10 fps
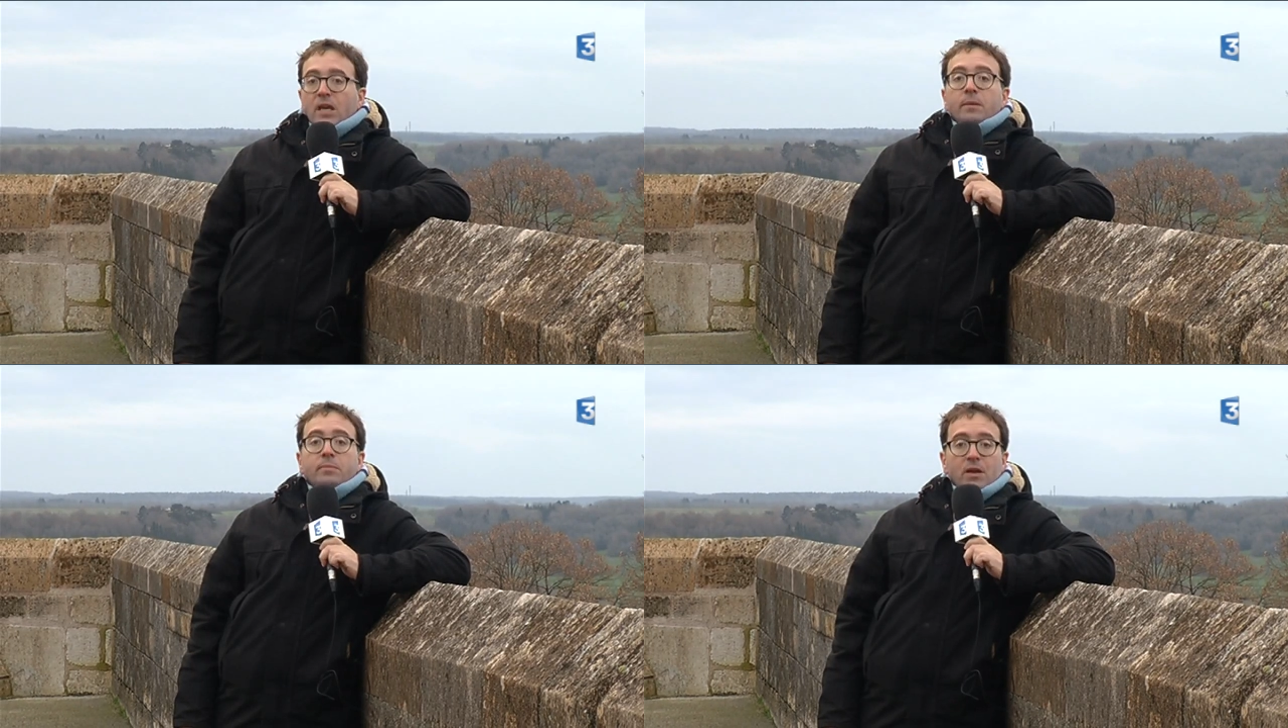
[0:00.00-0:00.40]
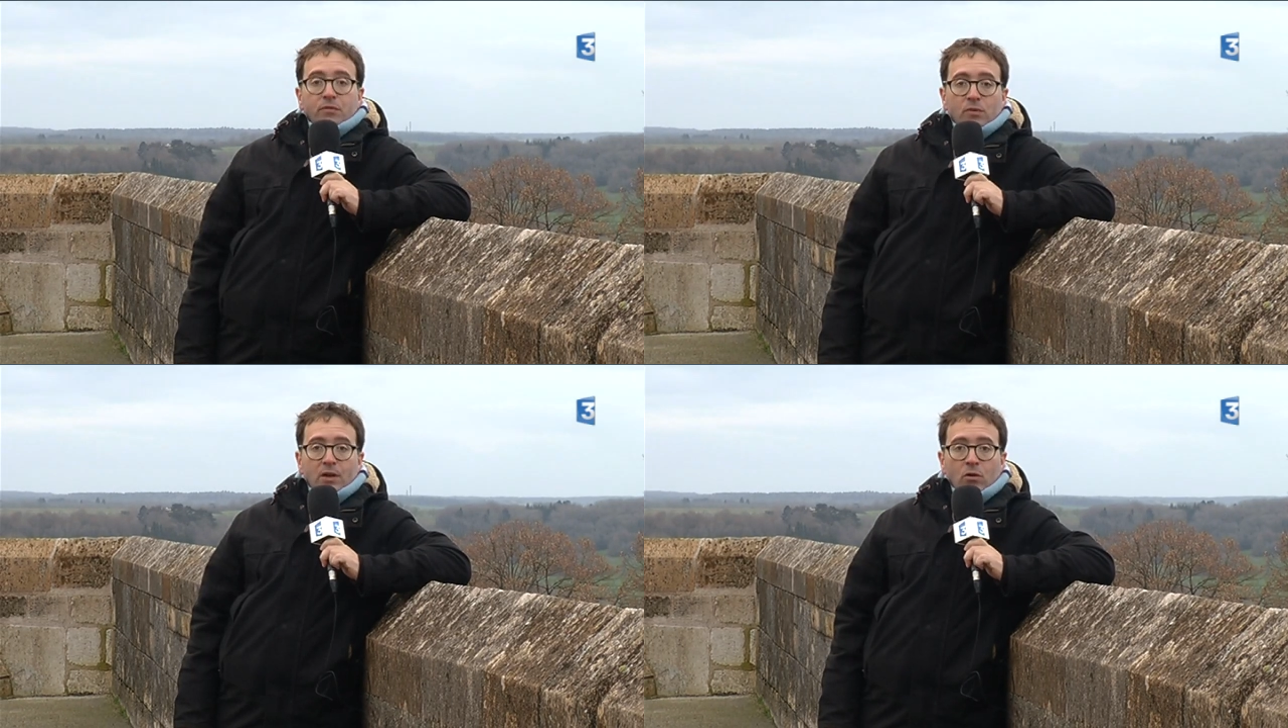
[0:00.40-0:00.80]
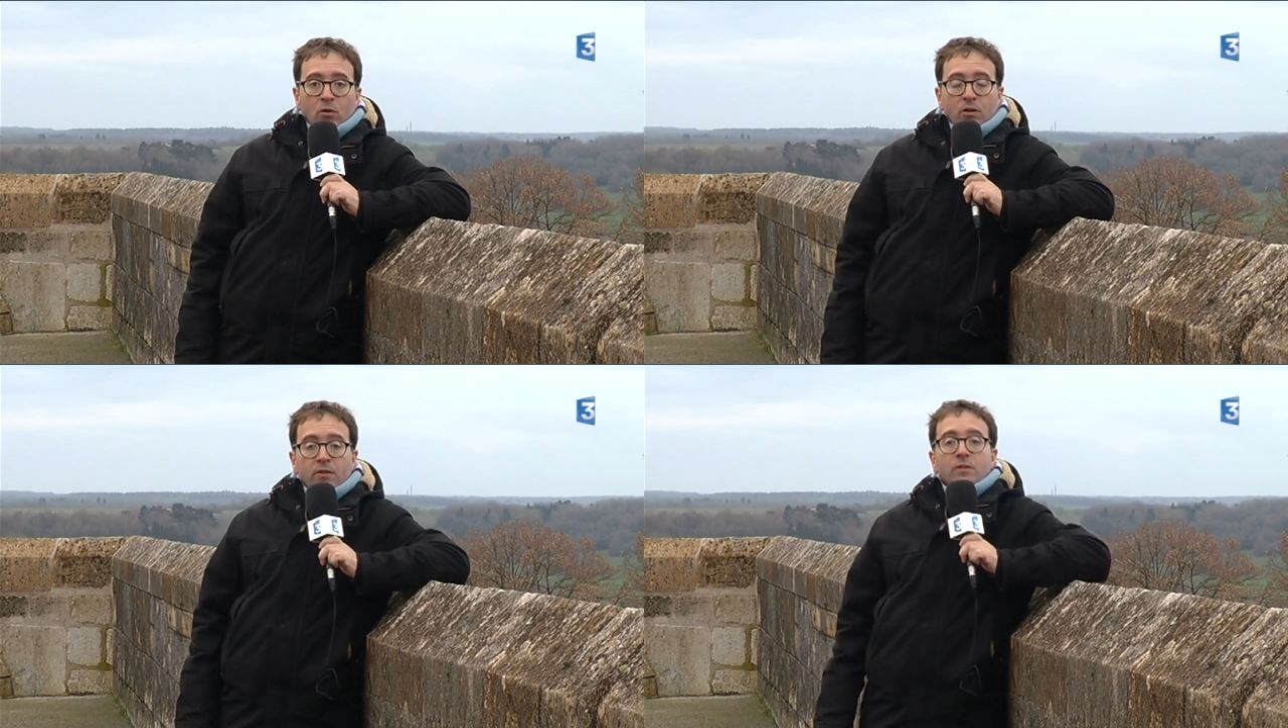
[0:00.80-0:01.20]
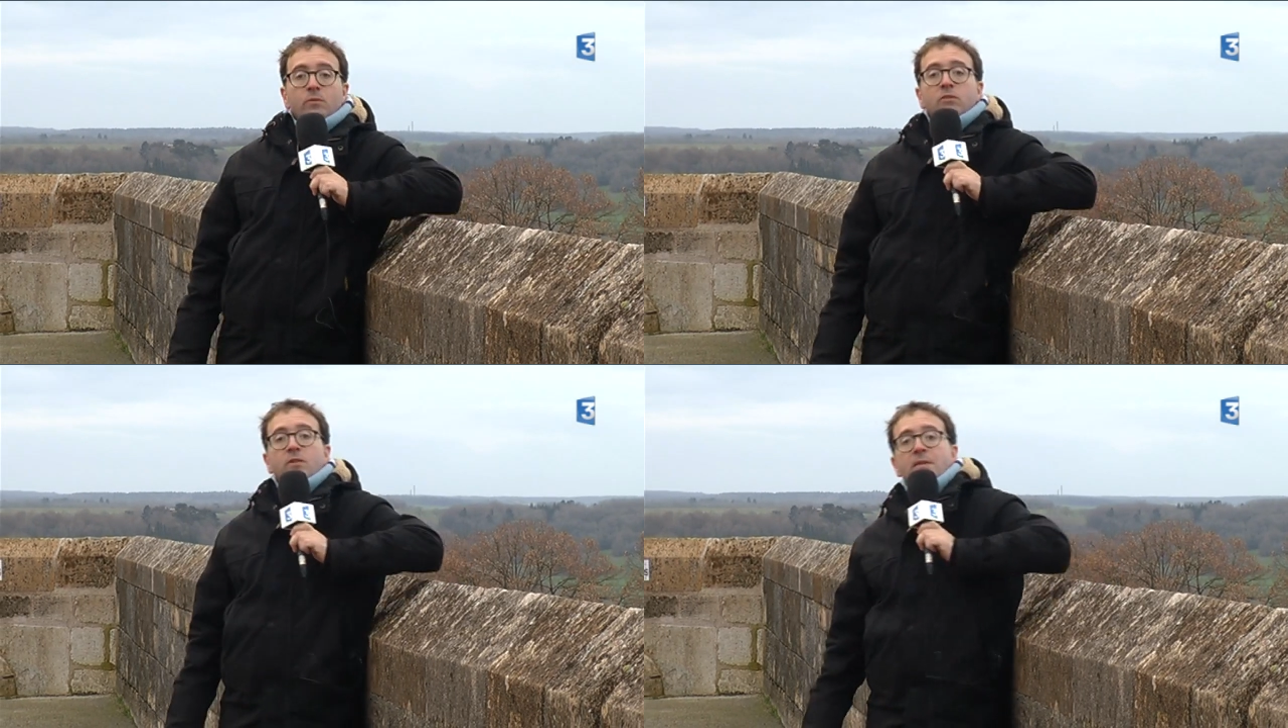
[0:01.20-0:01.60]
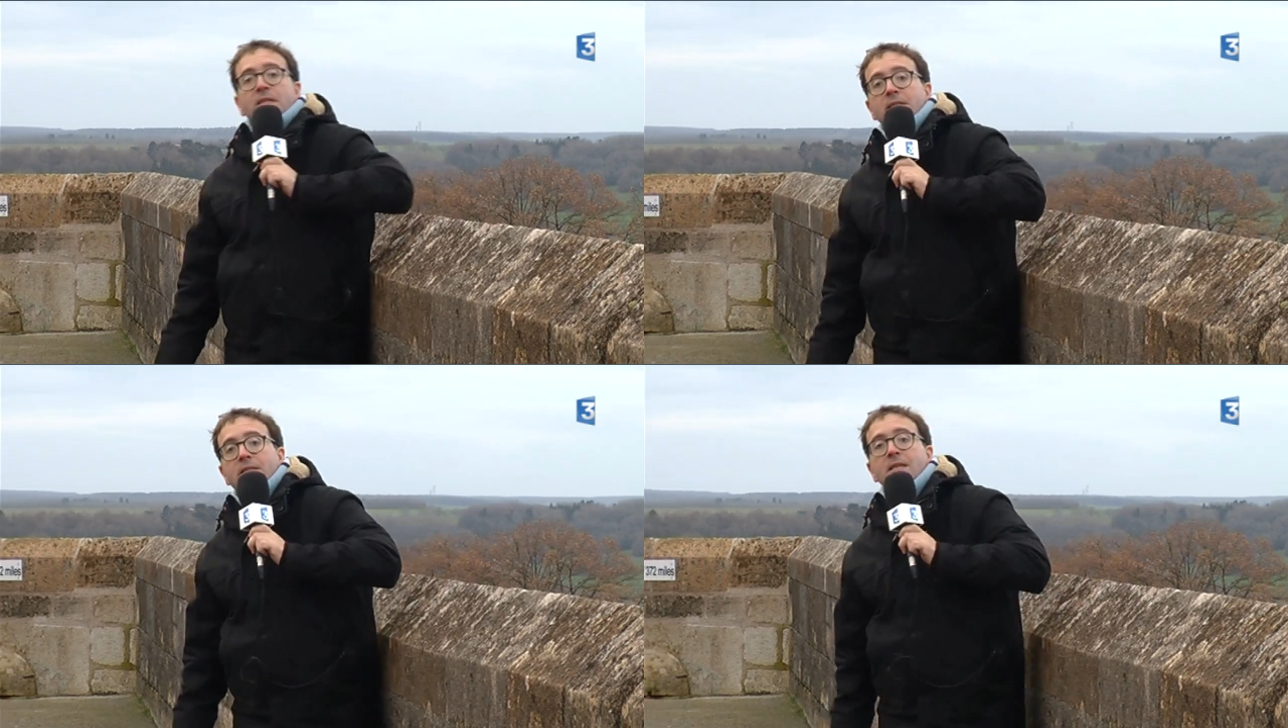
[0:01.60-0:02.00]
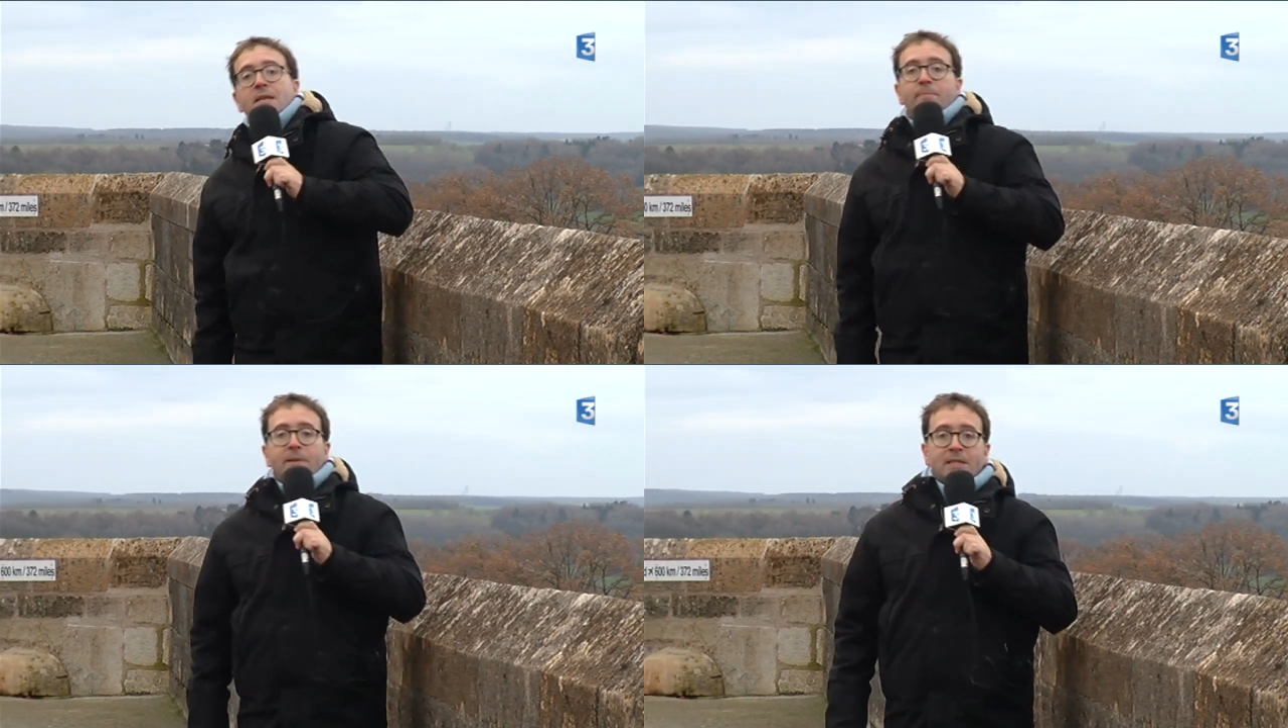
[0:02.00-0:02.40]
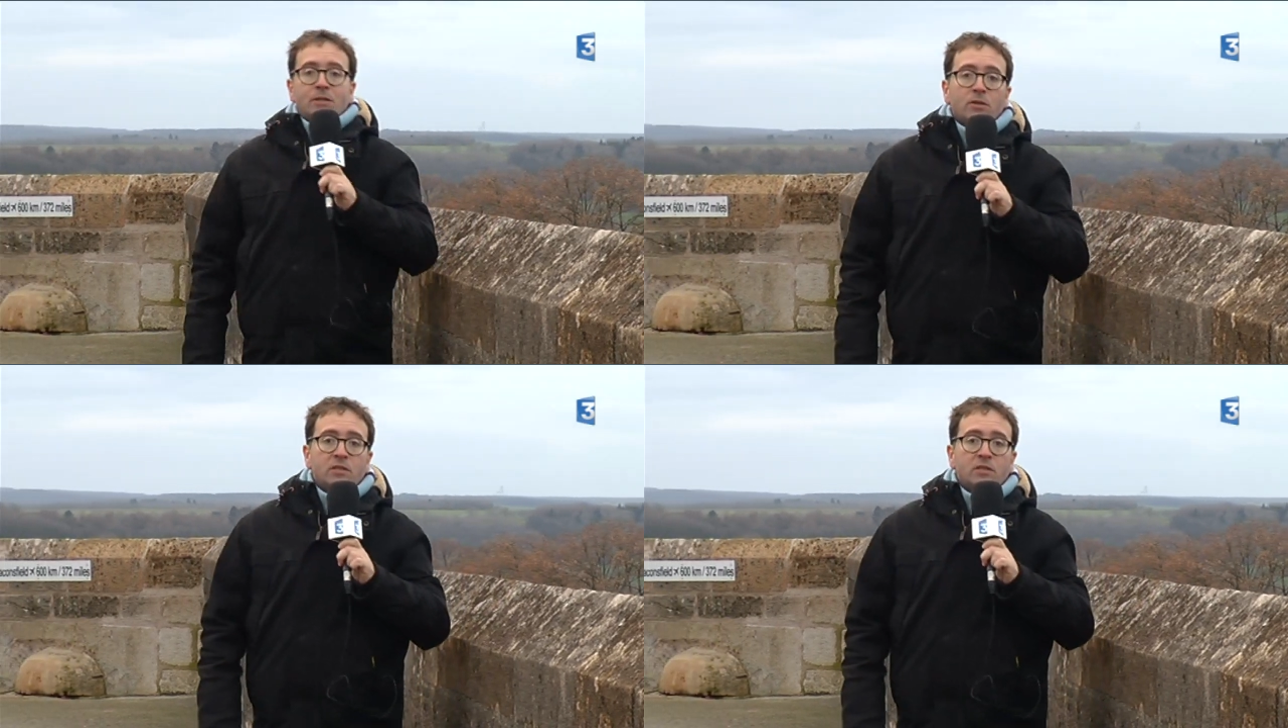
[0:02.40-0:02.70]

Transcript: Bienvenue à Langres, si nous sommes ici et pas ailleurs,